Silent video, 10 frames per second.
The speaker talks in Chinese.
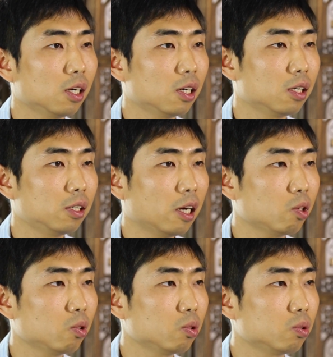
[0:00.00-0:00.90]
的，呃，
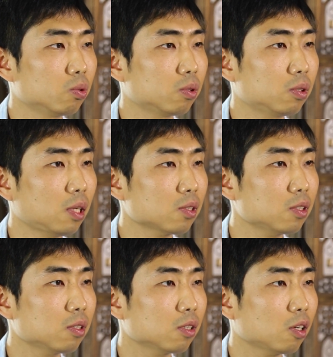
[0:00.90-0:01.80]
然后但
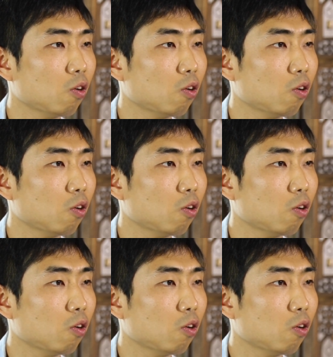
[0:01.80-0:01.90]
是